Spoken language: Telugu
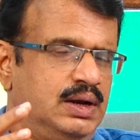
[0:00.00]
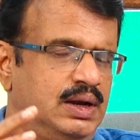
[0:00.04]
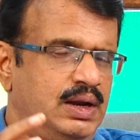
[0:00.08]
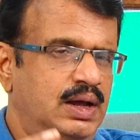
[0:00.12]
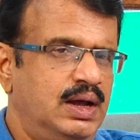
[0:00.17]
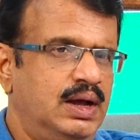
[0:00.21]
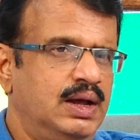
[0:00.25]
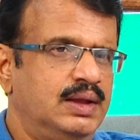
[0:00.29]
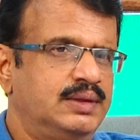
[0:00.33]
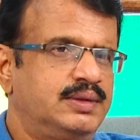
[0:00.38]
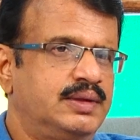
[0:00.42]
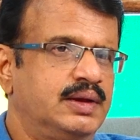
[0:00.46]

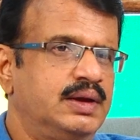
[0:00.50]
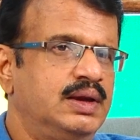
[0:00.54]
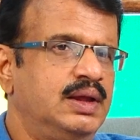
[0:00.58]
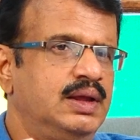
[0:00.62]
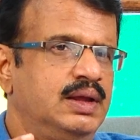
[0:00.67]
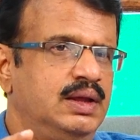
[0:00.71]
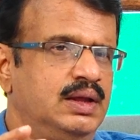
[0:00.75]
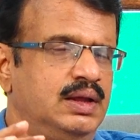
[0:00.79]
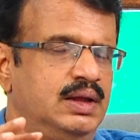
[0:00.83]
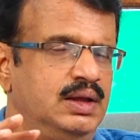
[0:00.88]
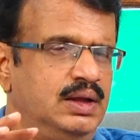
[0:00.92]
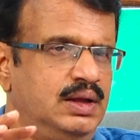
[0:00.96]
లాస్ని
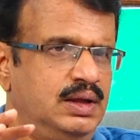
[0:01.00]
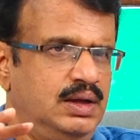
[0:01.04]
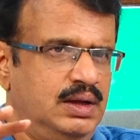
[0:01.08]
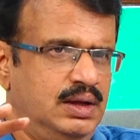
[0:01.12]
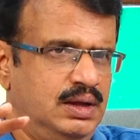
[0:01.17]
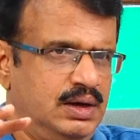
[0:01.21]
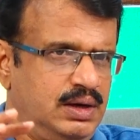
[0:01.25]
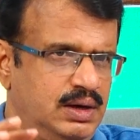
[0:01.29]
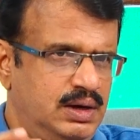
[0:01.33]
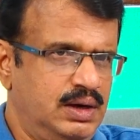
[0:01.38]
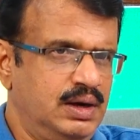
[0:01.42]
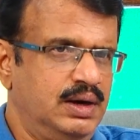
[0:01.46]

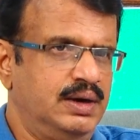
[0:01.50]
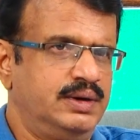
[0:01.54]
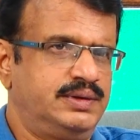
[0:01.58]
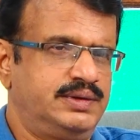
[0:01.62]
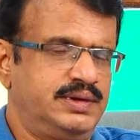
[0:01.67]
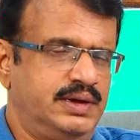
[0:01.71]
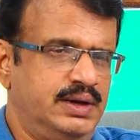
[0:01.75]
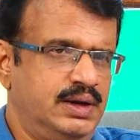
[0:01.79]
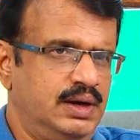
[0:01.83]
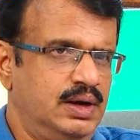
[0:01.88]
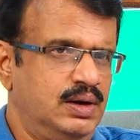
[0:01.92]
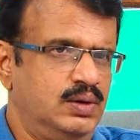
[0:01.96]
రెగ్యులేట్
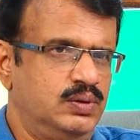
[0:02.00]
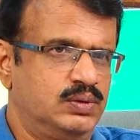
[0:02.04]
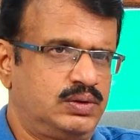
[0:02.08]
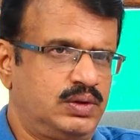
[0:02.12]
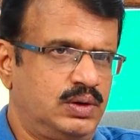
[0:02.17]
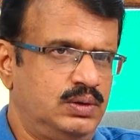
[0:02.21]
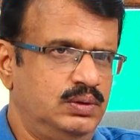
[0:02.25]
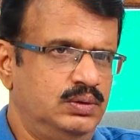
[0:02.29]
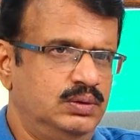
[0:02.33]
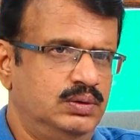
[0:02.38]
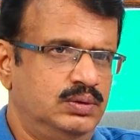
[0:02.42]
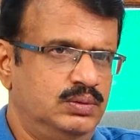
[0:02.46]
చేయాల్సిన
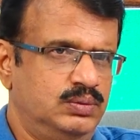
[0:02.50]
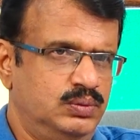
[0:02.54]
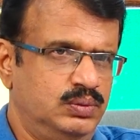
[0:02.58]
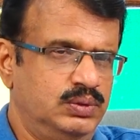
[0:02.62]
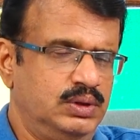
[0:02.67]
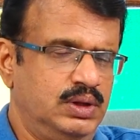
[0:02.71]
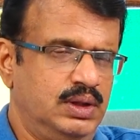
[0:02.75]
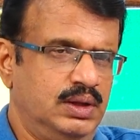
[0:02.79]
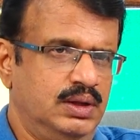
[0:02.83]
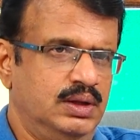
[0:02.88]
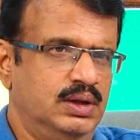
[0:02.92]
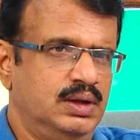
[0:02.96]
అవసరం
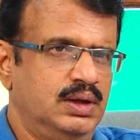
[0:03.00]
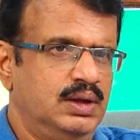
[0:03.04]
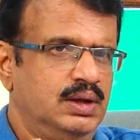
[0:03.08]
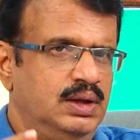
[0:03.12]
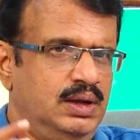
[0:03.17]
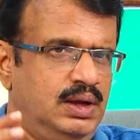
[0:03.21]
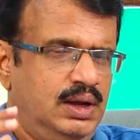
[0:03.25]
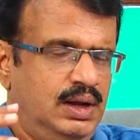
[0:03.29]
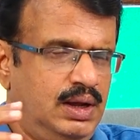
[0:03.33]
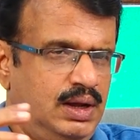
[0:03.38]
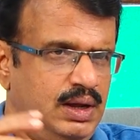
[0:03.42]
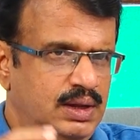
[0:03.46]
ఉంది
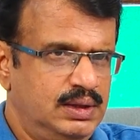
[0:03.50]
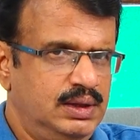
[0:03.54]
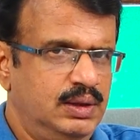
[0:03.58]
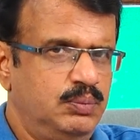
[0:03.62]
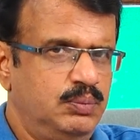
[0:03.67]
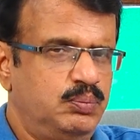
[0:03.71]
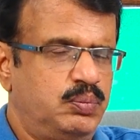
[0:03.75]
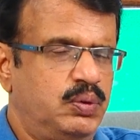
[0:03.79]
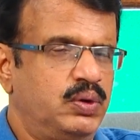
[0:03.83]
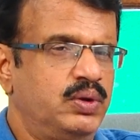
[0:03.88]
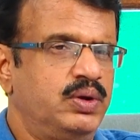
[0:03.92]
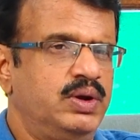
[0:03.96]
అది
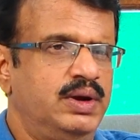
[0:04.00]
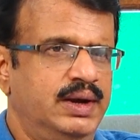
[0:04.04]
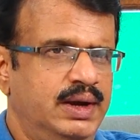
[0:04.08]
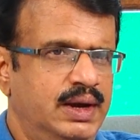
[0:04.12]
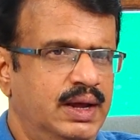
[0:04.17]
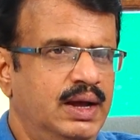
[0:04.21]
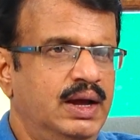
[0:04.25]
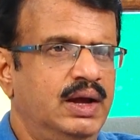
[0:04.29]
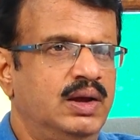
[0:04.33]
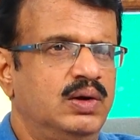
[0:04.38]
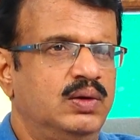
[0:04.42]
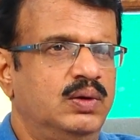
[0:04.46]
ఇప్పుడు
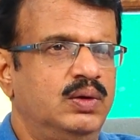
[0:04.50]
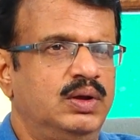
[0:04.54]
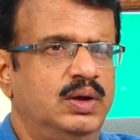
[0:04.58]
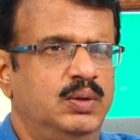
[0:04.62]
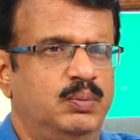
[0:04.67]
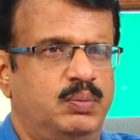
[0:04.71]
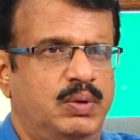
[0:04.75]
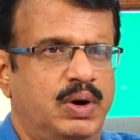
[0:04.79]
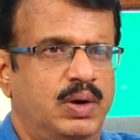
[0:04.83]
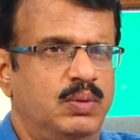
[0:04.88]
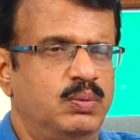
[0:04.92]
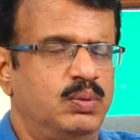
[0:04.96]
ఇండియాలో ఈ
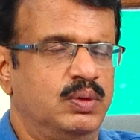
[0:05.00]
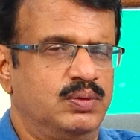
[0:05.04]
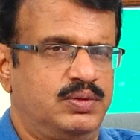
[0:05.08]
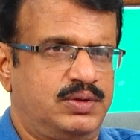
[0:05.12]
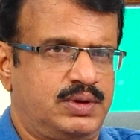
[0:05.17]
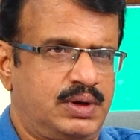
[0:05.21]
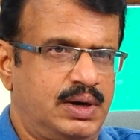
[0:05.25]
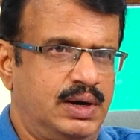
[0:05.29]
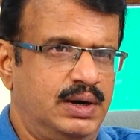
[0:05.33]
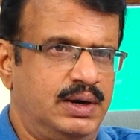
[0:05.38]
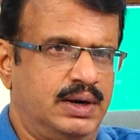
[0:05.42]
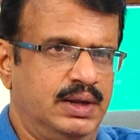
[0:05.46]
ప్రాబ్లం
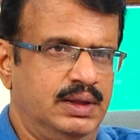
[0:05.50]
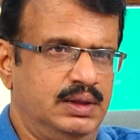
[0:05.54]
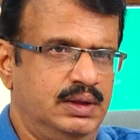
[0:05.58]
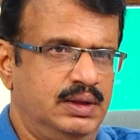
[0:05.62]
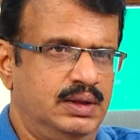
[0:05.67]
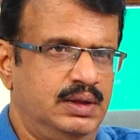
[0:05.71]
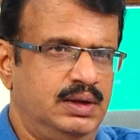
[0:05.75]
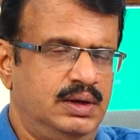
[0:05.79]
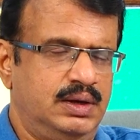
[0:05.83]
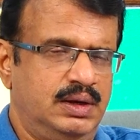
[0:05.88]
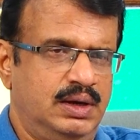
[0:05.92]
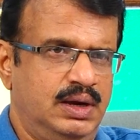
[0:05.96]
స్టార్ట్ అయింది
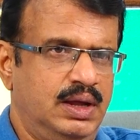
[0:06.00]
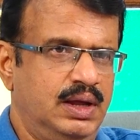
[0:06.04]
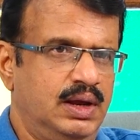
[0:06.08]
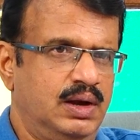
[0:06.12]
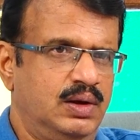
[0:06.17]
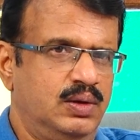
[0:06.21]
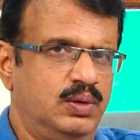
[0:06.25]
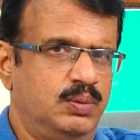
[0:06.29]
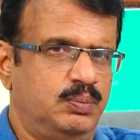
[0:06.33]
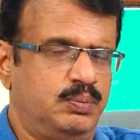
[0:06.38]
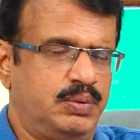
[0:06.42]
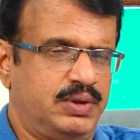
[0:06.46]

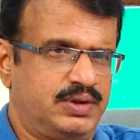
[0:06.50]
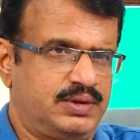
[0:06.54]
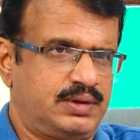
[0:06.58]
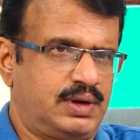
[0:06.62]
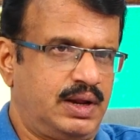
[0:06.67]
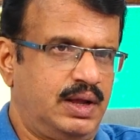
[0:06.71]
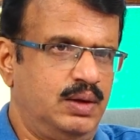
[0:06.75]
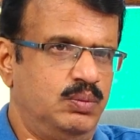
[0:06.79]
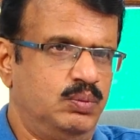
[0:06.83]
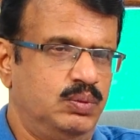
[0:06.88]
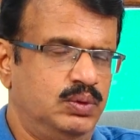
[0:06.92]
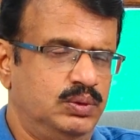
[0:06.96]
ఇండియాలో ఫస్ట్
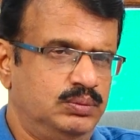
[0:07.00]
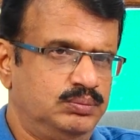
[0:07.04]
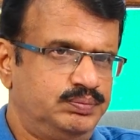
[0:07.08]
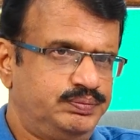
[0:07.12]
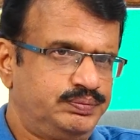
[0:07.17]
టైము